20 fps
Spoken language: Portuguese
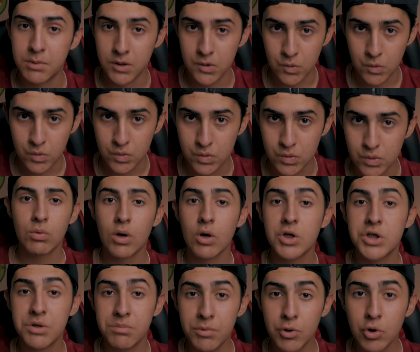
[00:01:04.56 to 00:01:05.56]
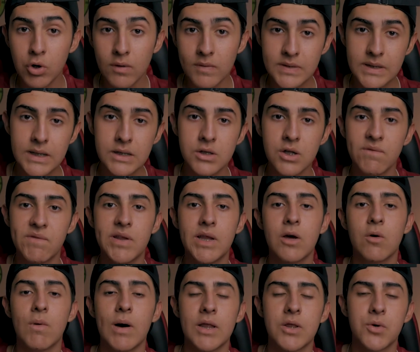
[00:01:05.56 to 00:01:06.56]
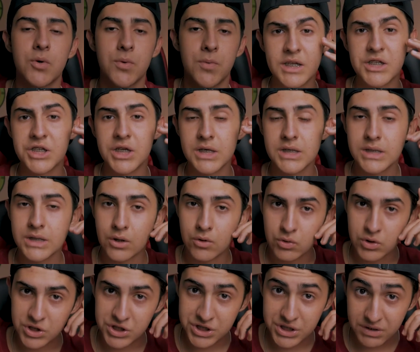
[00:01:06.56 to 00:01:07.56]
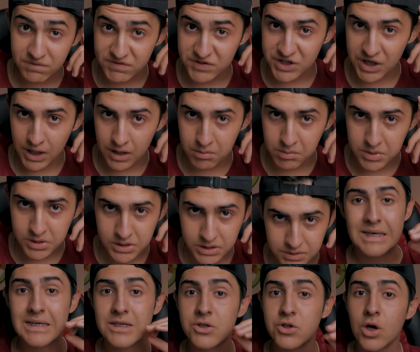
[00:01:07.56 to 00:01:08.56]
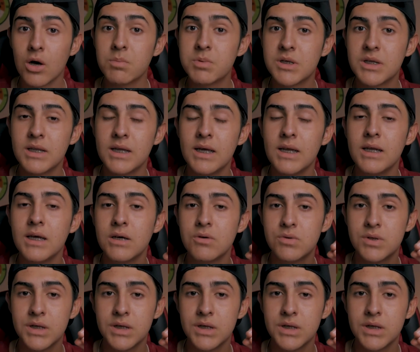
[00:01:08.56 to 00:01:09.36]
Blues, do ano de 1994, na direção do Steve James. E a sinopse dele é o